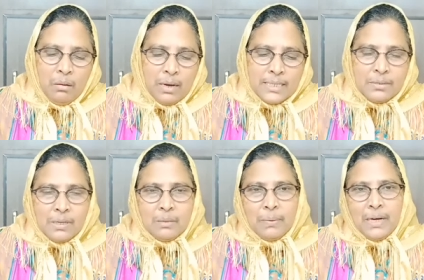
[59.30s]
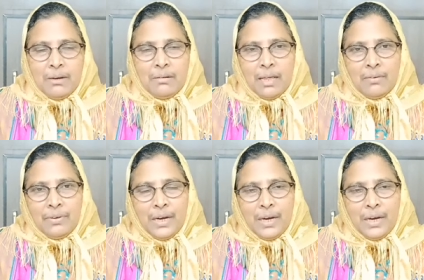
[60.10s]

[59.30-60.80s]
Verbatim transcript: లూకాస్వాత పన్నెండు నలభై